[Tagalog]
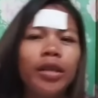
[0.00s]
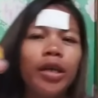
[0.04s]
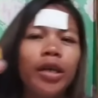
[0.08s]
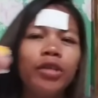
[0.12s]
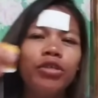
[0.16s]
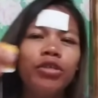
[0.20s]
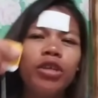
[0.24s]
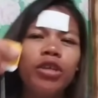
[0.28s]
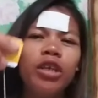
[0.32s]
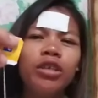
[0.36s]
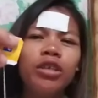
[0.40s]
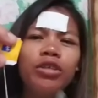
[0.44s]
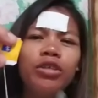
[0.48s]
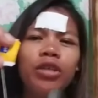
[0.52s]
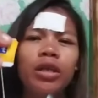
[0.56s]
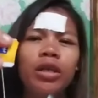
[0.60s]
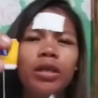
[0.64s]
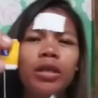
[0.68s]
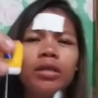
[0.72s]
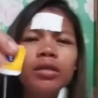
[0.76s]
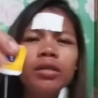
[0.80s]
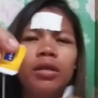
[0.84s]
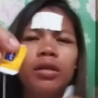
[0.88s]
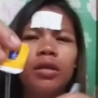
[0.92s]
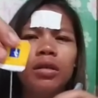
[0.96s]
chai tai
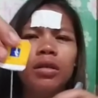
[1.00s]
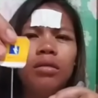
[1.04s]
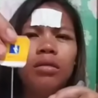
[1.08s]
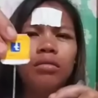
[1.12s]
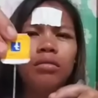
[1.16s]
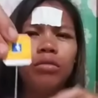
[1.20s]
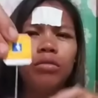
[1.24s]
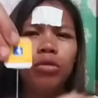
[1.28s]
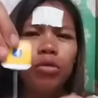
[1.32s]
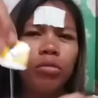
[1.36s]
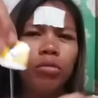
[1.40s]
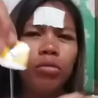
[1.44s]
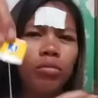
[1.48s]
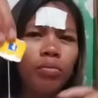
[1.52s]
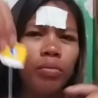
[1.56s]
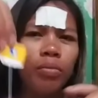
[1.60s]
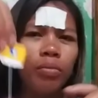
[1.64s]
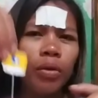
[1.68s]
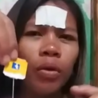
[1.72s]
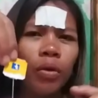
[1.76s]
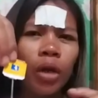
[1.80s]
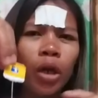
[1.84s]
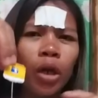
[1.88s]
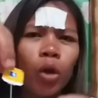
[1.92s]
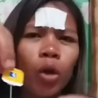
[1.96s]
chai chai kasi
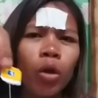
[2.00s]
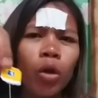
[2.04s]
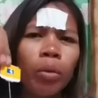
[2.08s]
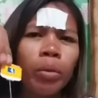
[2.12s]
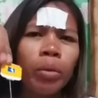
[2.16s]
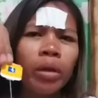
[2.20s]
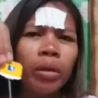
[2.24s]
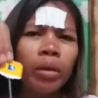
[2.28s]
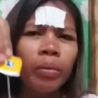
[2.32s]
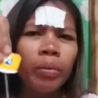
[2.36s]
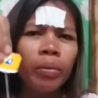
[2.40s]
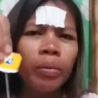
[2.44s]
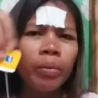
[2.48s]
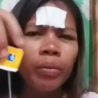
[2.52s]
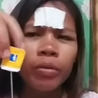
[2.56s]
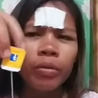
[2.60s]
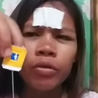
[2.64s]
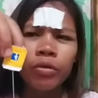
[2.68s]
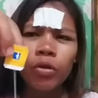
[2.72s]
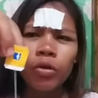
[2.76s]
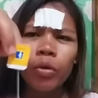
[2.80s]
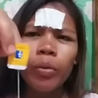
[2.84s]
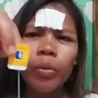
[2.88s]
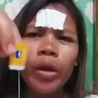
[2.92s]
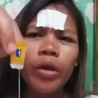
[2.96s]
yun pawala ano na
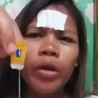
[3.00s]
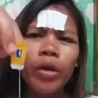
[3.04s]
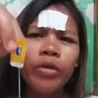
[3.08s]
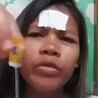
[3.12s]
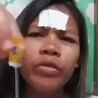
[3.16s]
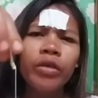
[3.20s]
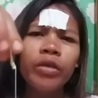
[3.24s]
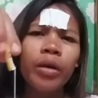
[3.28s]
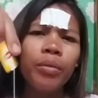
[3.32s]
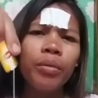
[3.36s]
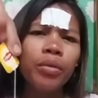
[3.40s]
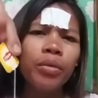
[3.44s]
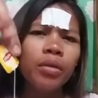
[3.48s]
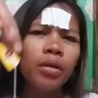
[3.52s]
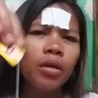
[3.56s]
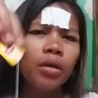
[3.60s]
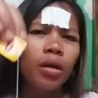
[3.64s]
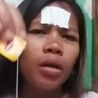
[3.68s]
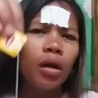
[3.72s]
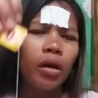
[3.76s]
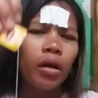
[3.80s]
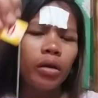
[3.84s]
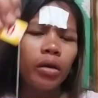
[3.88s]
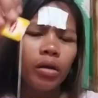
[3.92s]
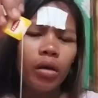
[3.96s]
ng strawberry
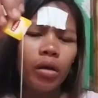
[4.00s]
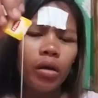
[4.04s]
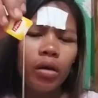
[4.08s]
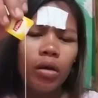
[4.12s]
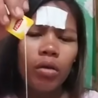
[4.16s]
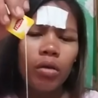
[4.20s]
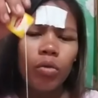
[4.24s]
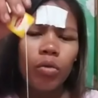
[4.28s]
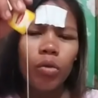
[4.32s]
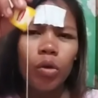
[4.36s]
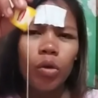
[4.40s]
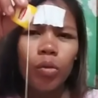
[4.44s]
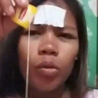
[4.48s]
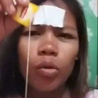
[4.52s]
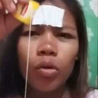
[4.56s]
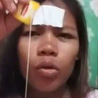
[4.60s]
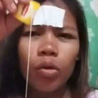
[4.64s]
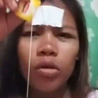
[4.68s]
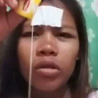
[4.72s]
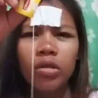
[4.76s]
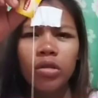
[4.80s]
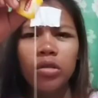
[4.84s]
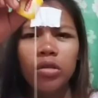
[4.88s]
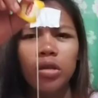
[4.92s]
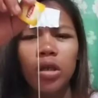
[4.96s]
sabi nila kaya yan
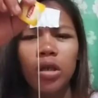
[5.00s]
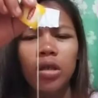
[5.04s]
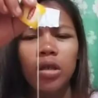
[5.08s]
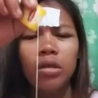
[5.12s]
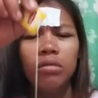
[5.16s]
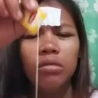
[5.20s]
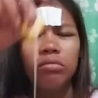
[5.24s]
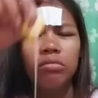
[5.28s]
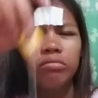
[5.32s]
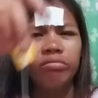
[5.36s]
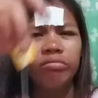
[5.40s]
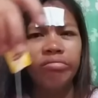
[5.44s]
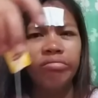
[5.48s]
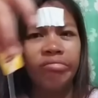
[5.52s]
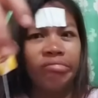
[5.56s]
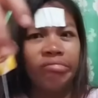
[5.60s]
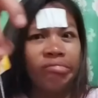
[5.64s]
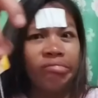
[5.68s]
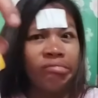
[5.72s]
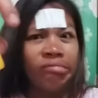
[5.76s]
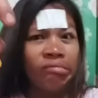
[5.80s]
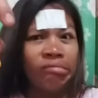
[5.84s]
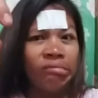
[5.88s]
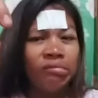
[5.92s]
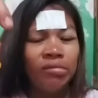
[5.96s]
minum ko ng chai
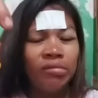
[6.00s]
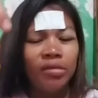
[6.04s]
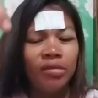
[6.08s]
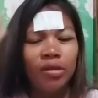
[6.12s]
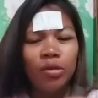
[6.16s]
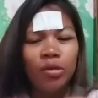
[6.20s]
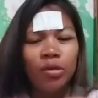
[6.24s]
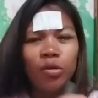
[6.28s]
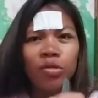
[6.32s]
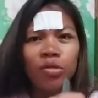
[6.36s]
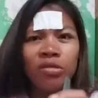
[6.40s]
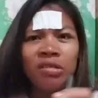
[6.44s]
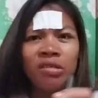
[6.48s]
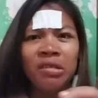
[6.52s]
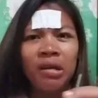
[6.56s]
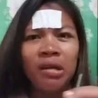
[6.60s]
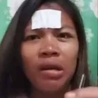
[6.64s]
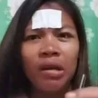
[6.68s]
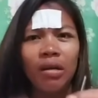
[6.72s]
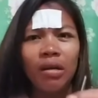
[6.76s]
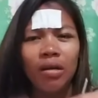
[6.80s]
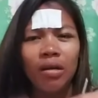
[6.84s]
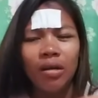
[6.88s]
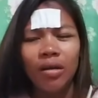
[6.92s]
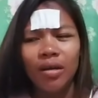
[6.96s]

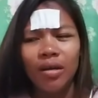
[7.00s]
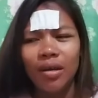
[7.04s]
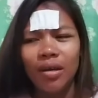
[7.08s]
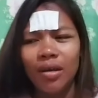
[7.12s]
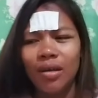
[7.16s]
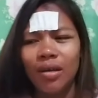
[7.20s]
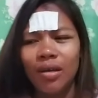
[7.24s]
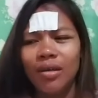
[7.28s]
social